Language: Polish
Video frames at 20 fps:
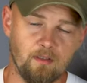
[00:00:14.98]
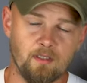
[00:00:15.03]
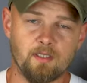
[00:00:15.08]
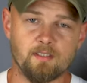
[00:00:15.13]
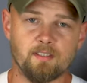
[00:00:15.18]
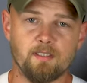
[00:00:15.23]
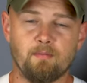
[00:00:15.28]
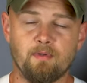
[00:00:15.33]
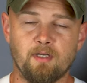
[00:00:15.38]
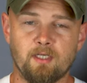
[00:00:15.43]

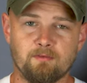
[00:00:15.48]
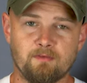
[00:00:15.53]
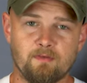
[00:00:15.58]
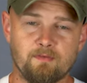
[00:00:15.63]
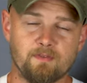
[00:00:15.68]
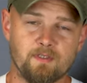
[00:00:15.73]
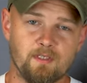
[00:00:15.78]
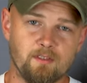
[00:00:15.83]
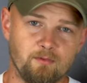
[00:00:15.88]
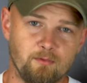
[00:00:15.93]
Jak sama nazwa
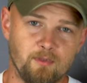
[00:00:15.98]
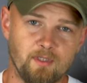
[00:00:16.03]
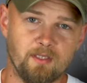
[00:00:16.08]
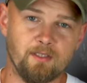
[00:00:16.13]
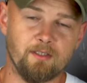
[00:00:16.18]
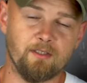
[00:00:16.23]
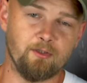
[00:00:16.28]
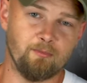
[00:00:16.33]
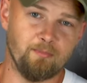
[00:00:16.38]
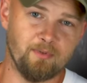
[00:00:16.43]

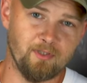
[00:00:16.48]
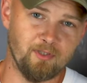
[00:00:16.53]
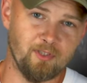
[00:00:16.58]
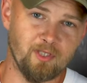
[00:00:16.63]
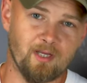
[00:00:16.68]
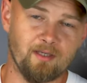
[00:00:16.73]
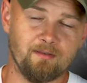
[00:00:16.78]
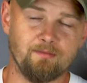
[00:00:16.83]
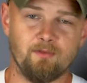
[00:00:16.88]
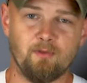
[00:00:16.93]
wskazuje,
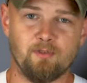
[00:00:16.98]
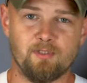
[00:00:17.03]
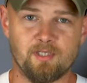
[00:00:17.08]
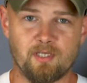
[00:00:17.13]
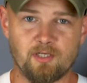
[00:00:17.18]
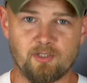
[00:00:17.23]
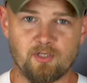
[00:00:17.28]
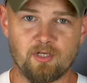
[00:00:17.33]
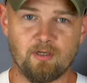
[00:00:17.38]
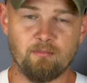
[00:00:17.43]
hybryda
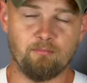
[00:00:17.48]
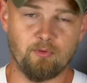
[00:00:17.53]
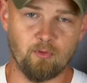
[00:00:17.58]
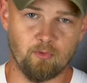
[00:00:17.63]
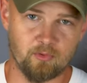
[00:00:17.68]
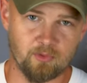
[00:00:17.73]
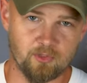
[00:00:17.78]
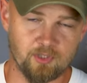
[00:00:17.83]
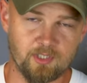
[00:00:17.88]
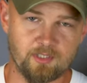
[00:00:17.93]
oznacza
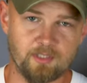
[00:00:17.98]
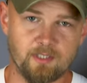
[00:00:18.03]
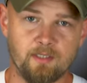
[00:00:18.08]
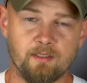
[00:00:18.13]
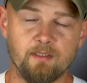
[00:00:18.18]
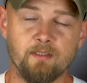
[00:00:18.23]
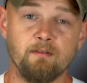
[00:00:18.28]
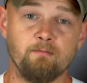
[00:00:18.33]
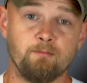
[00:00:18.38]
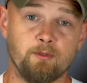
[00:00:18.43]
połączenie.
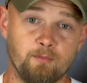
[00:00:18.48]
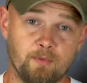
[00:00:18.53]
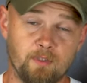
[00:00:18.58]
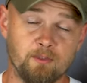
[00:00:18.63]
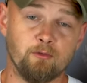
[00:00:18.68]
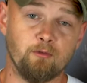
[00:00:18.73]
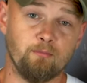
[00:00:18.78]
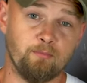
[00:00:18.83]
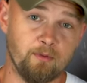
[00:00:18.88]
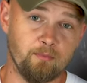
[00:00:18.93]
W
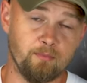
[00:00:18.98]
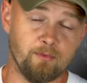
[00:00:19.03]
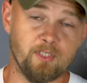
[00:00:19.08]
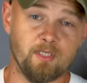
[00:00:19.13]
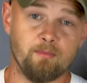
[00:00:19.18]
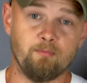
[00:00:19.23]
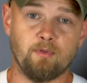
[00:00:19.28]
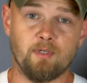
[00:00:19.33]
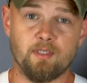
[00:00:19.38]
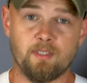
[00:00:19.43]
przypadku pomp
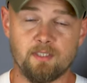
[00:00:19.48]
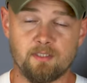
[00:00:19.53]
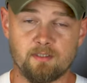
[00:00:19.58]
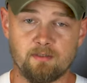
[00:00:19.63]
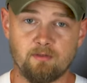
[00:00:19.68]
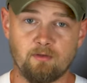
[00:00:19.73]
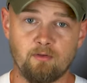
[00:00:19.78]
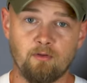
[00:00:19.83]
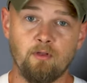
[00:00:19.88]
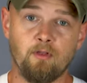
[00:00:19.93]
ciepła
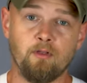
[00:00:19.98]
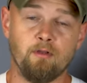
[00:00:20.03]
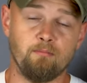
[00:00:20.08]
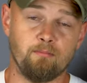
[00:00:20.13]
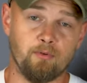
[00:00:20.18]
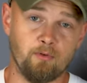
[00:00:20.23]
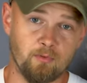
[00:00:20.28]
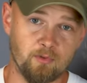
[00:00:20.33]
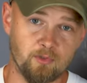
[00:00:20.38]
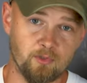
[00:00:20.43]
jest to
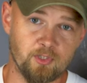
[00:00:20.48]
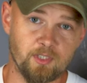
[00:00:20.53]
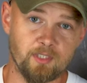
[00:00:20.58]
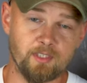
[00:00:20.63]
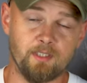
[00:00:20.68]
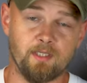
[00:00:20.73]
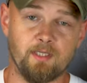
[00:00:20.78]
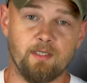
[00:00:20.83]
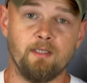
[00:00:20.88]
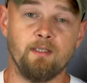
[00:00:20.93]

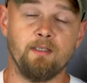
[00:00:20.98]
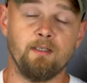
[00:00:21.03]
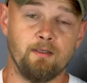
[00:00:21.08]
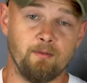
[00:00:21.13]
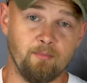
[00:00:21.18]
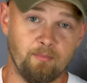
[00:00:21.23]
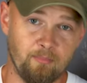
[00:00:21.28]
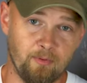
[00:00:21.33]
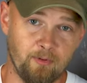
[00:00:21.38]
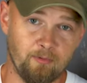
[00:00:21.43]
połączenie
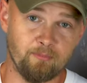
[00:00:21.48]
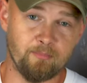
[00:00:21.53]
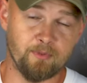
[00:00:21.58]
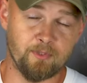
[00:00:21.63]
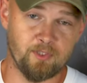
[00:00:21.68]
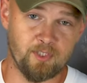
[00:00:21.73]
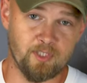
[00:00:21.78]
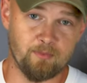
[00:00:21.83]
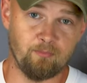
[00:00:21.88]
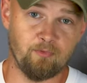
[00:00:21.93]

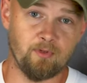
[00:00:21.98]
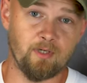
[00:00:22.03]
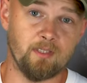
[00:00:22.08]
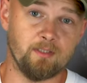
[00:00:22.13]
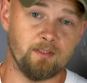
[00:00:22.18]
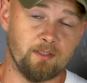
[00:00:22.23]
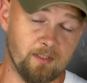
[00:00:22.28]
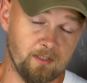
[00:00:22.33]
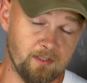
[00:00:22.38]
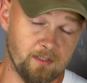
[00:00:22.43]
pompy ciepła,
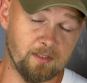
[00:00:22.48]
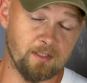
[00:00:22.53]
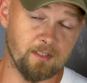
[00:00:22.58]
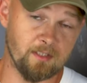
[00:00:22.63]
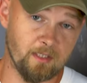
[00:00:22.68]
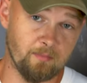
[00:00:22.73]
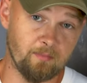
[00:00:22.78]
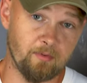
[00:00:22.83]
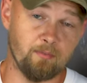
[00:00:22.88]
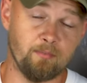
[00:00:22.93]

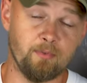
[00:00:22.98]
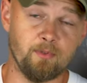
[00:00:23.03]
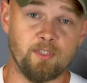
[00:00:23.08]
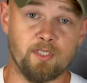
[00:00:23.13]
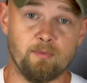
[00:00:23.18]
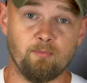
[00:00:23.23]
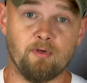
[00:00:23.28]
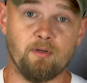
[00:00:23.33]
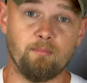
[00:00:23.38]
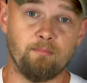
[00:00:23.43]
tradycyjnej pompy
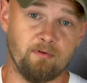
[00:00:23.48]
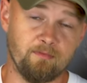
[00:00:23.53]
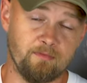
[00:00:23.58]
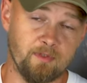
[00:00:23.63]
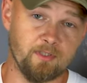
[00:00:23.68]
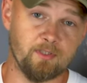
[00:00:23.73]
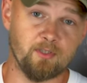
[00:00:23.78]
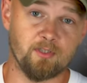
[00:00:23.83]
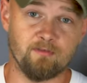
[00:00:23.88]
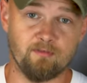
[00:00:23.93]
ciepła
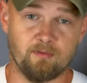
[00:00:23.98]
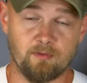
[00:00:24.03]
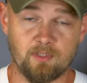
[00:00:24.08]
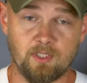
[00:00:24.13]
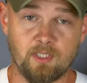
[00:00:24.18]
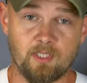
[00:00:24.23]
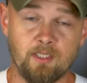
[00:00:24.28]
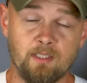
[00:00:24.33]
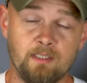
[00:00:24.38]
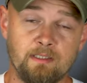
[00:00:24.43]

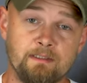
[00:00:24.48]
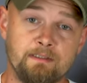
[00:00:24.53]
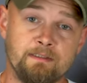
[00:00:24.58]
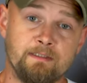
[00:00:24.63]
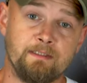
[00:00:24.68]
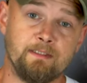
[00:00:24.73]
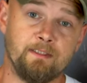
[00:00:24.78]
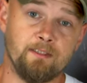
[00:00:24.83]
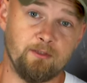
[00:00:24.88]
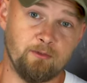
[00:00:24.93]
powietrze-woda,
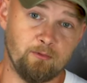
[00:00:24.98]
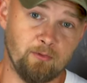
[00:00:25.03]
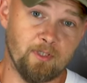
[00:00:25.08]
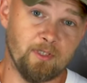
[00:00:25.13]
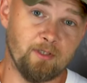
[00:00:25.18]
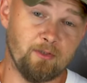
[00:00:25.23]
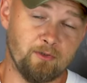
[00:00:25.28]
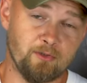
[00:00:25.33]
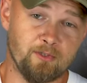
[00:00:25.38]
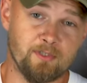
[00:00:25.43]

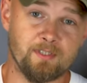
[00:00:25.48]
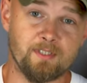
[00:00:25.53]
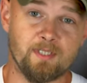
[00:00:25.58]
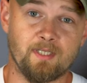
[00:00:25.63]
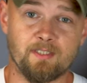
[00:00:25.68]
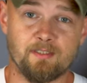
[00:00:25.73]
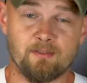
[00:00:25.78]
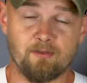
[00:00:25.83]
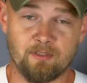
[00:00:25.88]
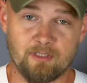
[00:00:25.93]
która
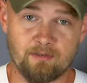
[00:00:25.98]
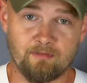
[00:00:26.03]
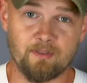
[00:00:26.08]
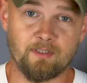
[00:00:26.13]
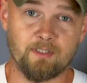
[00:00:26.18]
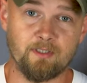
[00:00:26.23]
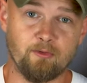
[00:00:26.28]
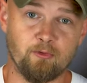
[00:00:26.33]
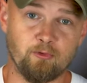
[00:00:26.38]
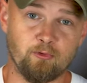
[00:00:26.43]
korzysta z
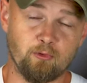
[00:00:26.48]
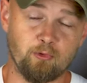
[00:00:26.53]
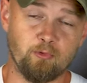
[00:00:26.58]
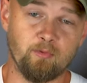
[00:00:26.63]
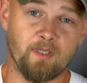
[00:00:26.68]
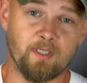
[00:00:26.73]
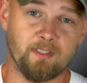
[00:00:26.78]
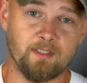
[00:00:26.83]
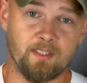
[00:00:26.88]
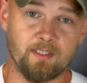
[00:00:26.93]
odnawialnego
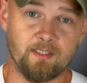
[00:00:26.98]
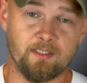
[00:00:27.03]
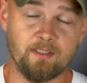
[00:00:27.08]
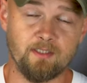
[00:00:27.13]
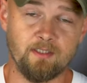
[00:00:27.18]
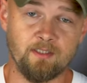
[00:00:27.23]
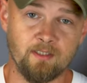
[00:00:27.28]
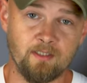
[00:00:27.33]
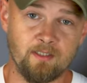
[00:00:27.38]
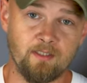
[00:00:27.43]
źródła
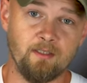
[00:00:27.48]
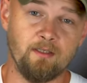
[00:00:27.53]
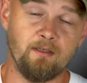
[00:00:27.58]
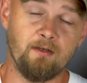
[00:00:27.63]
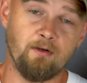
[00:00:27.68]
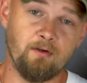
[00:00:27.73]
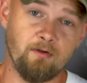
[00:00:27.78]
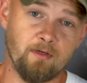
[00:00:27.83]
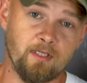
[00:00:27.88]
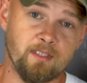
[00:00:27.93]
energii
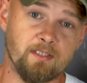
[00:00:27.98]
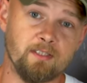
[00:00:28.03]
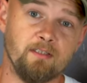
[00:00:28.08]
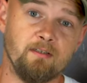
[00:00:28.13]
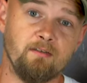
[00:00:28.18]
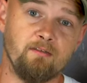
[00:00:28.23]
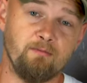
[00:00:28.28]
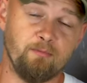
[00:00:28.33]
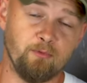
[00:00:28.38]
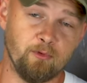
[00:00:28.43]

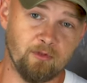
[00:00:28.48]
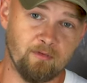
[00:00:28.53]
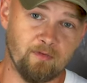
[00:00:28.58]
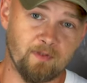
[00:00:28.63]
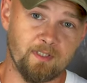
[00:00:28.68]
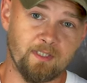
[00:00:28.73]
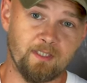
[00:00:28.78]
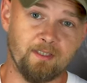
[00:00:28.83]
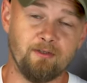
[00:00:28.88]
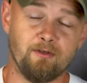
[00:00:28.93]
oraz
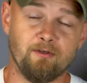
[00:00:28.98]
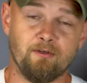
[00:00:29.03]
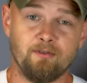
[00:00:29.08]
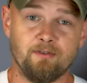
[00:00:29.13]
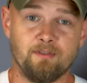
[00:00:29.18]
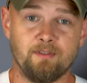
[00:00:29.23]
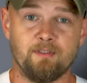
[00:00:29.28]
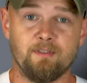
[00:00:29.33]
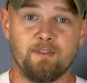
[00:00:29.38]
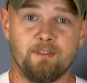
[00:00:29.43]

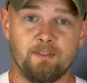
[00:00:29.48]
wbudowanego